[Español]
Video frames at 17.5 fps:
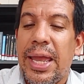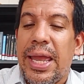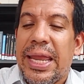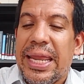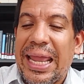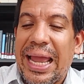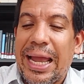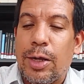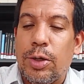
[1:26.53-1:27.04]

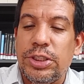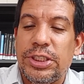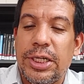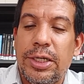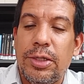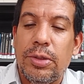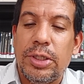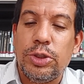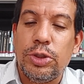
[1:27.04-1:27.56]
que ha
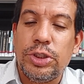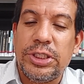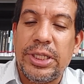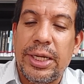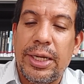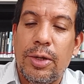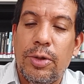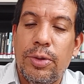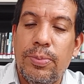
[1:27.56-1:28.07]
conseguido asustar
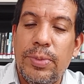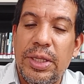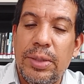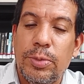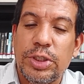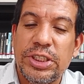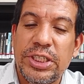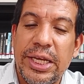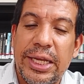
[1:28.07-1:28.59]
a los
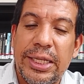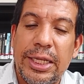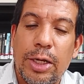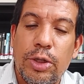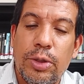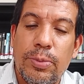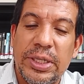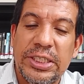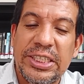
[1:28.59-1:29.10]
mismos Ken y a
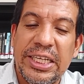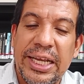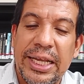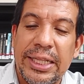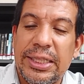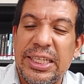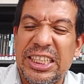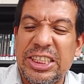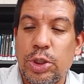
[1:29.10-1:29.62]
los más
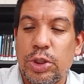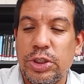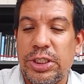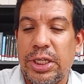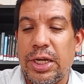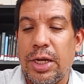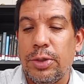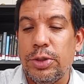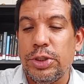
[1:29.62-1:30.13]
gigantescos de
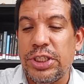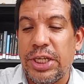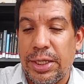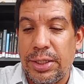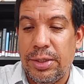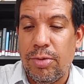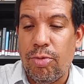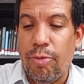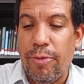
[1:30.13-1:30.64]
entre los
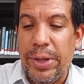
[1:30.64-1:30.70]
Ken.